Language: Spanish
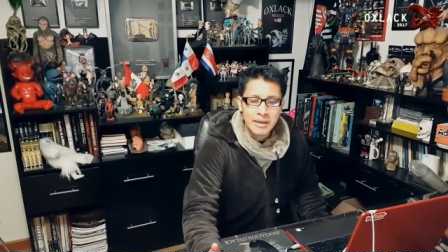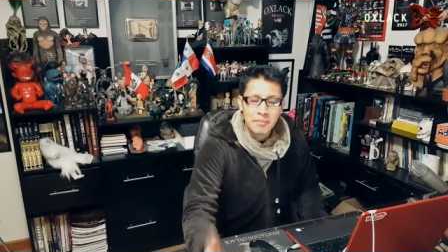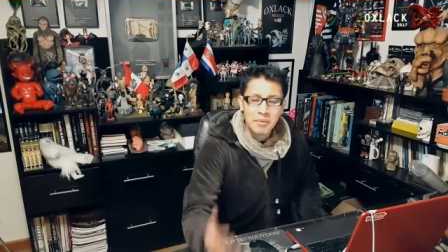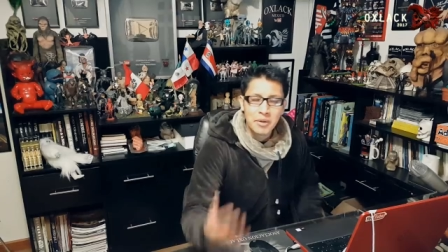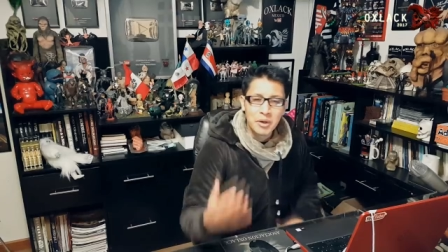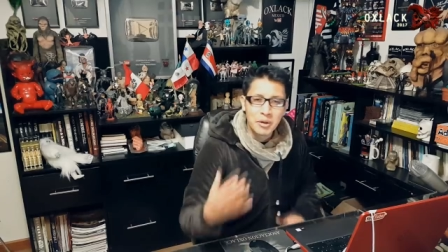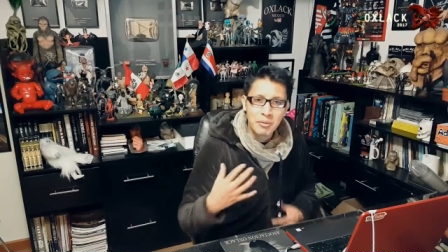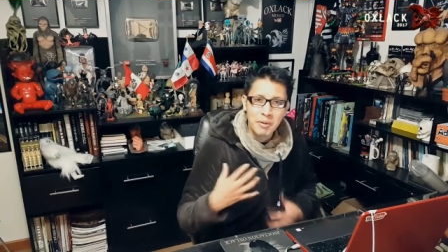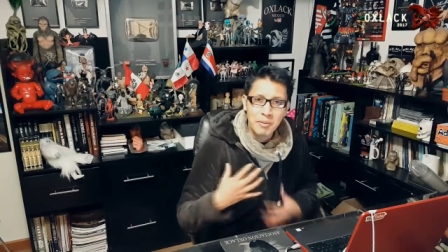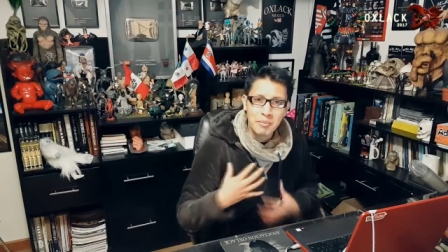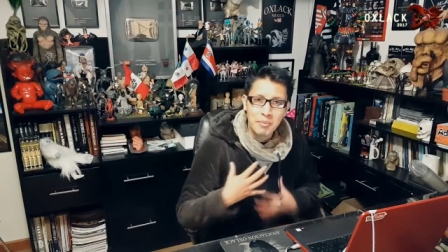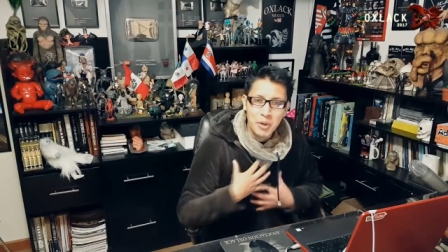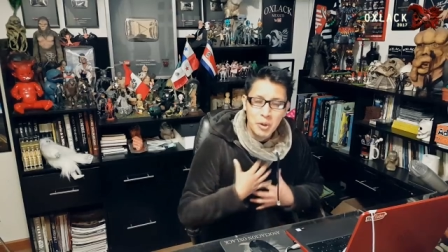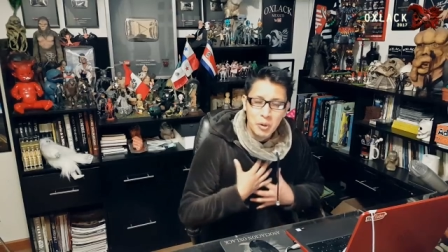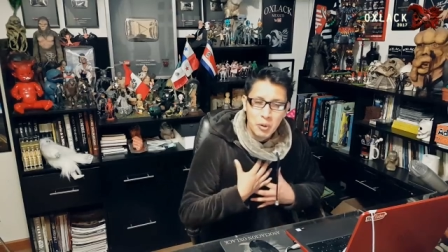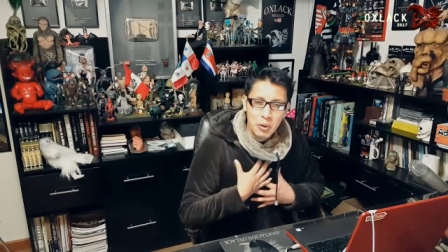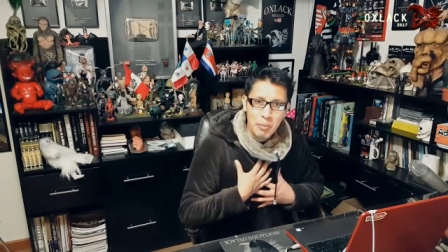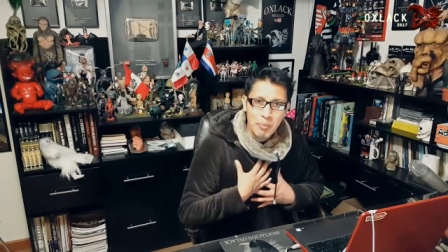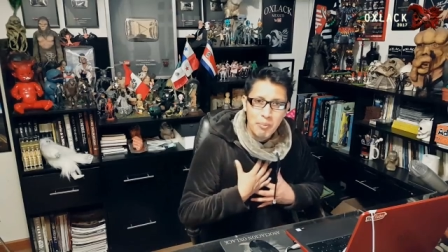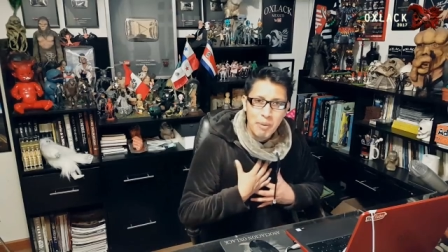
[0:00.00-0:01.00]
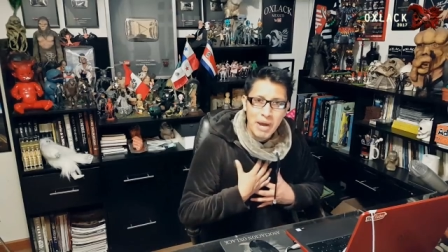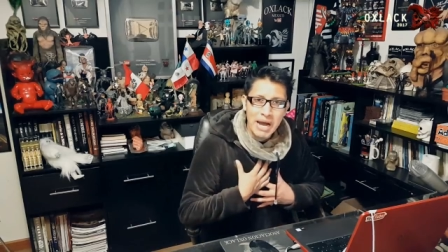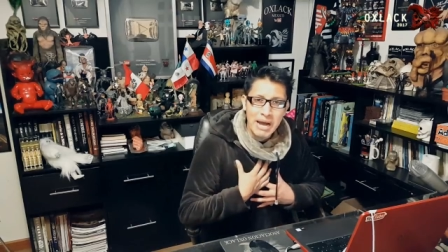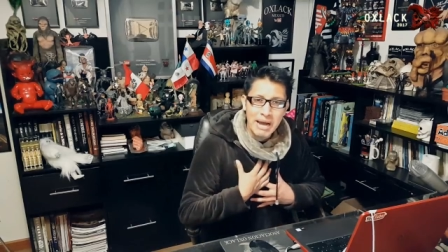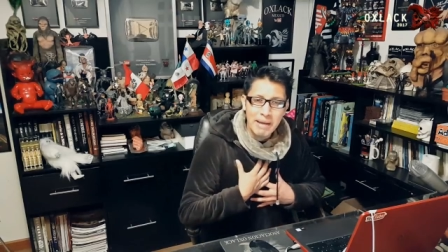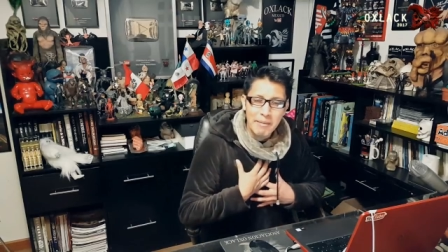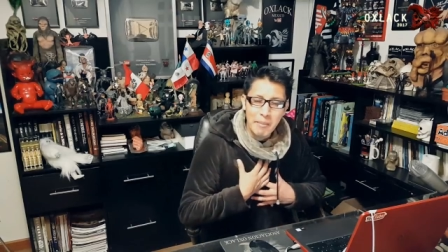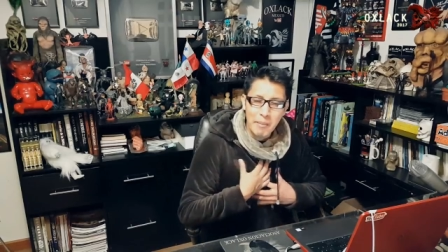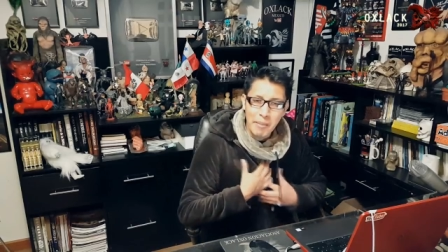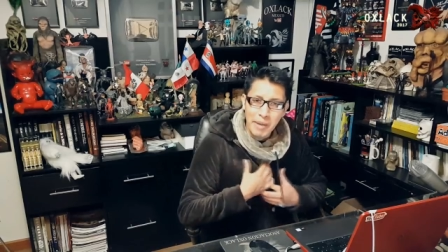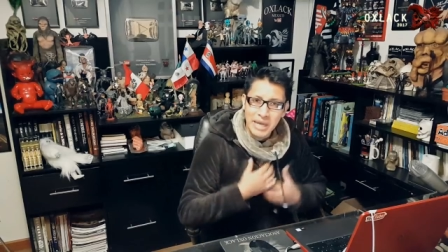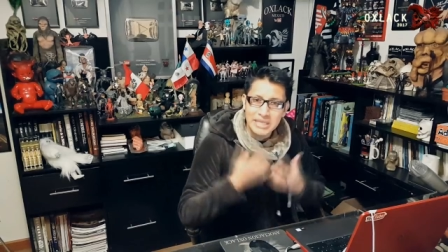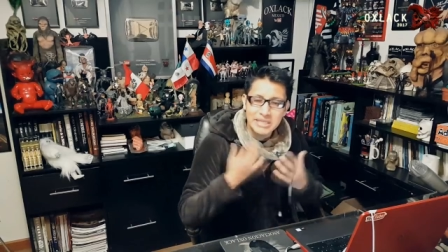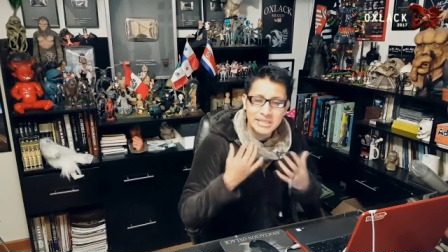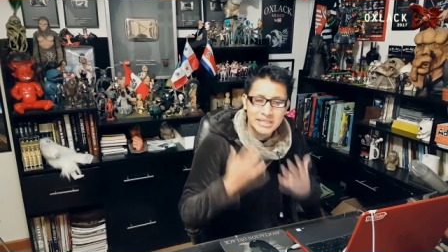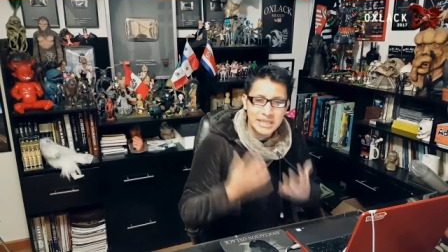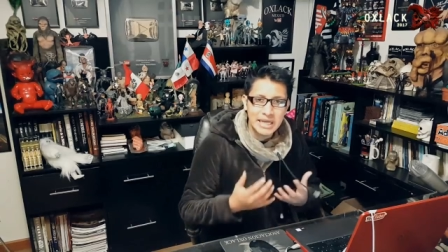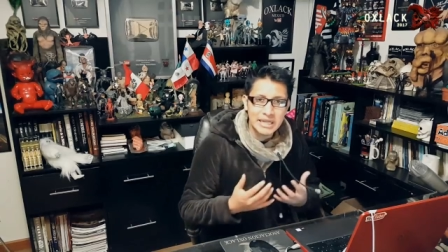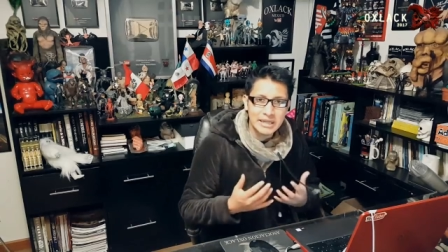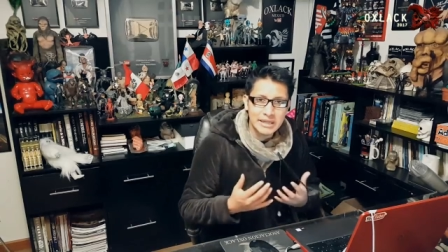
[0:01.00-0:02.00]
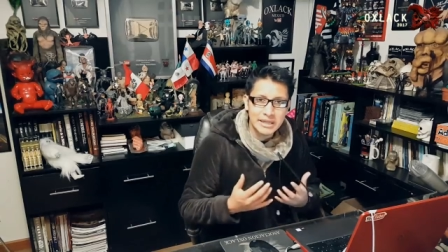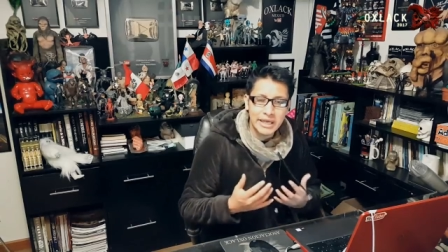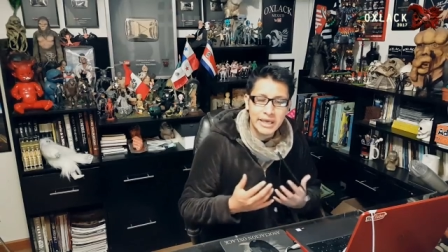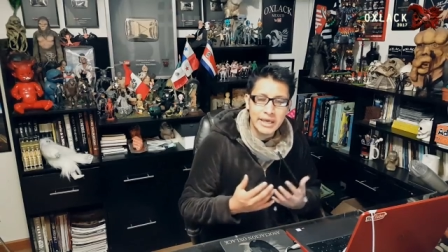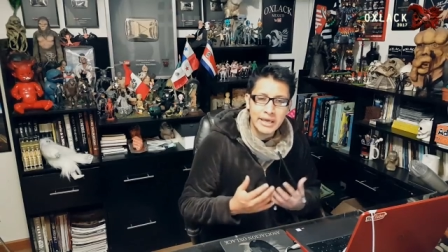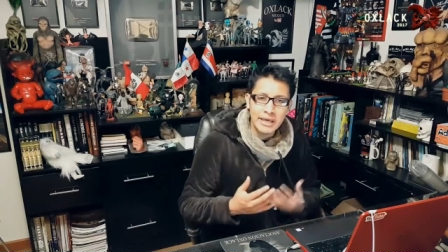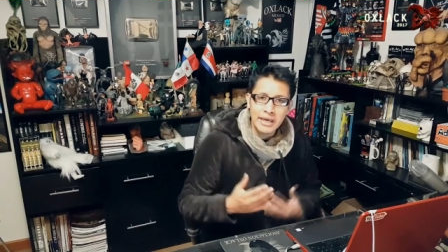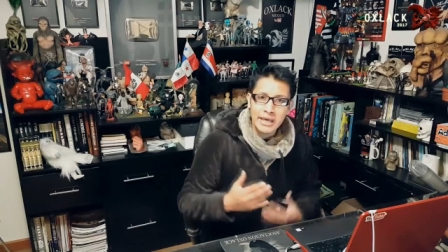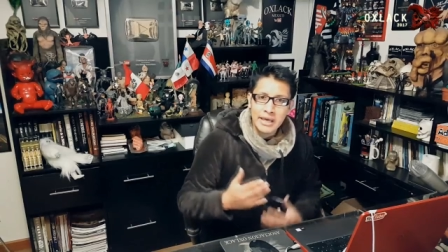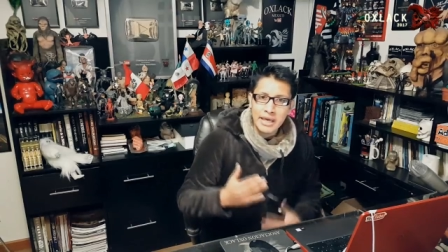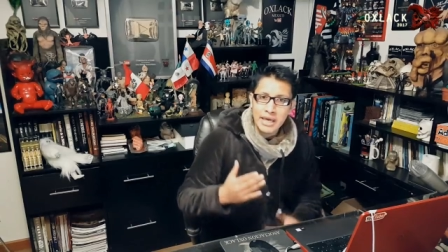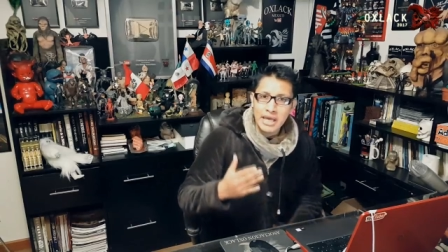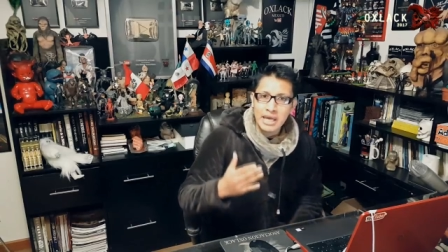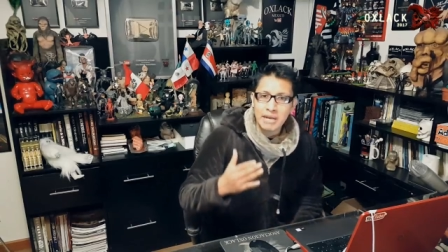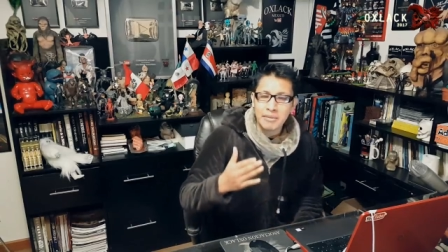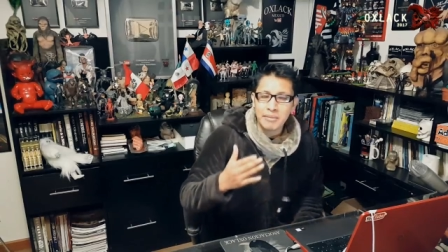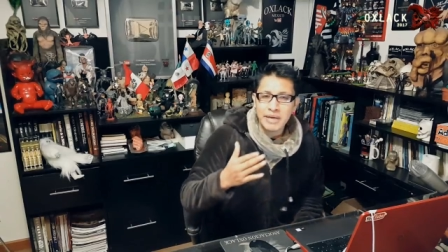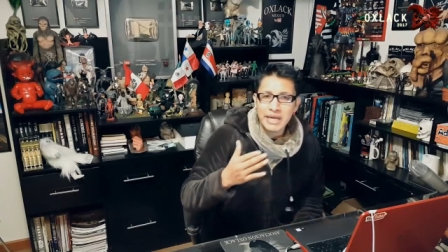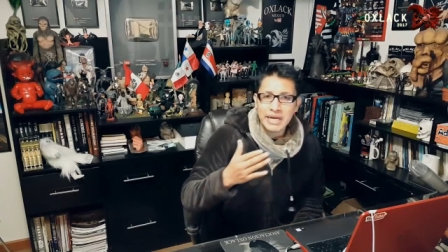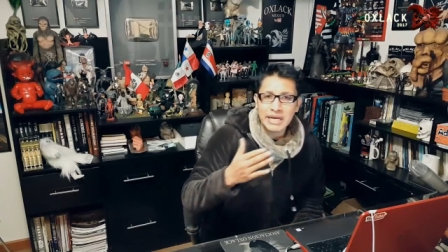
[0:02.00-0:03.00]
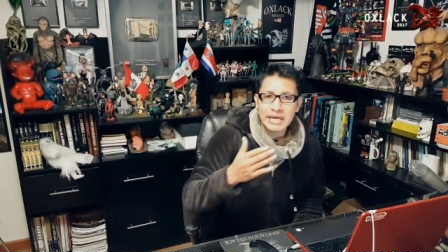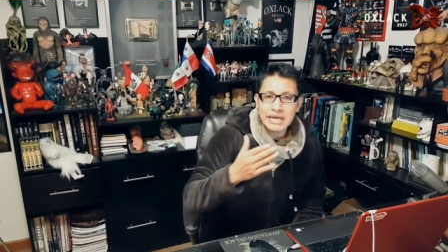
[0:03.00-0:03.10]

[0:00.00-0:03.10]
Pero me preocupa bastante el ver